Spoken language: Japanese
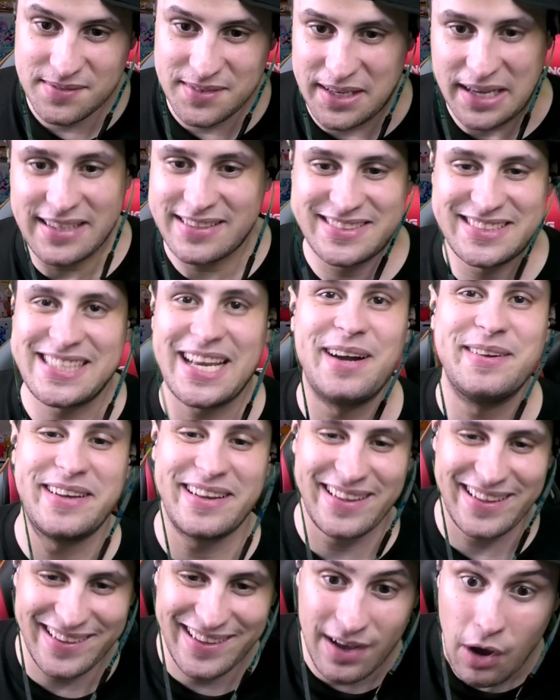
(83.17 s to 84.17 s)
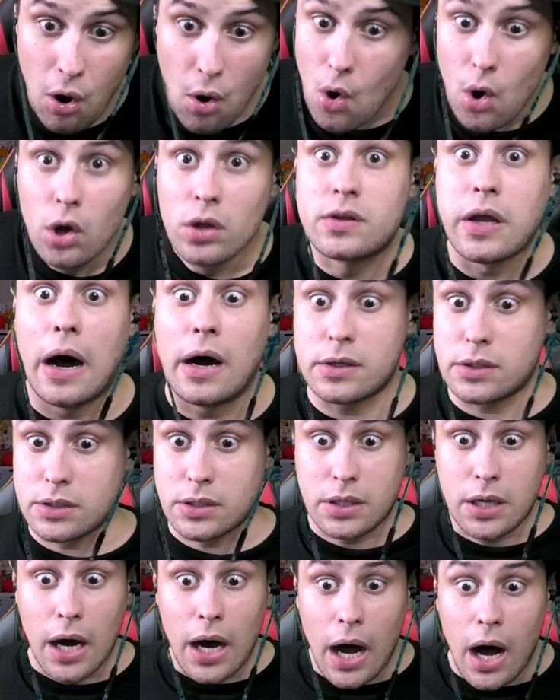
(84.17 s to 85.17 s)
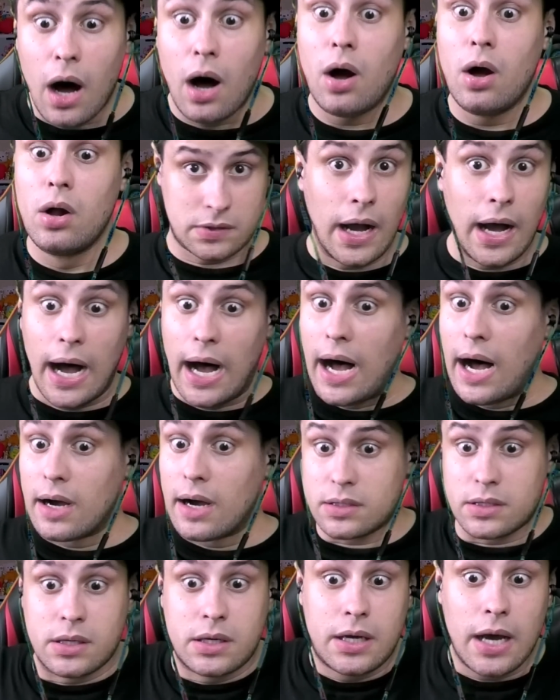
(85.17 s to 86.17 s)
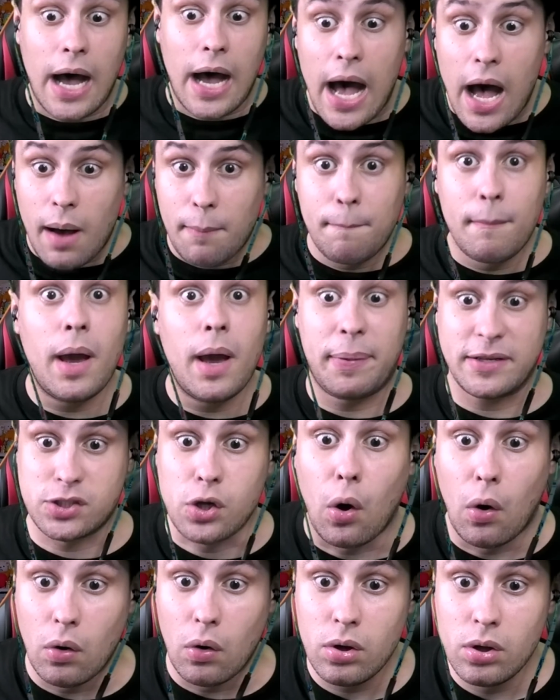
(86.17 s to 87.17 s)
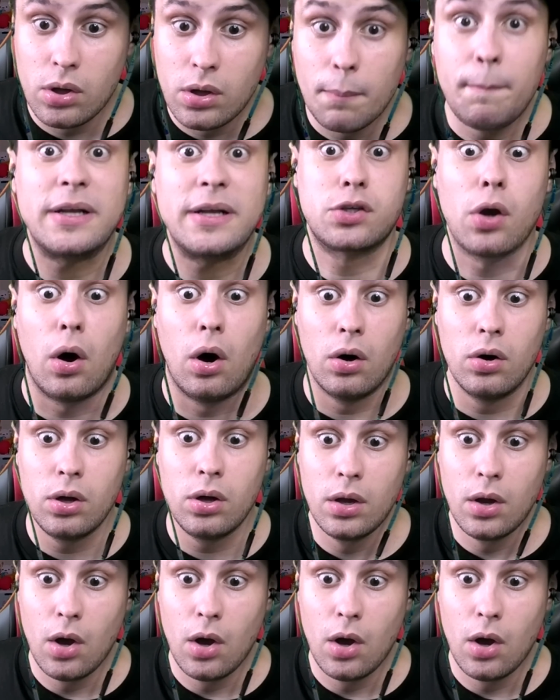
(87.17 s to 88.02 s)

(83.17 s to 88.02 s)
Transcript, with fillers: いや違うねんな。たっかたっか、バチコンバチコン、お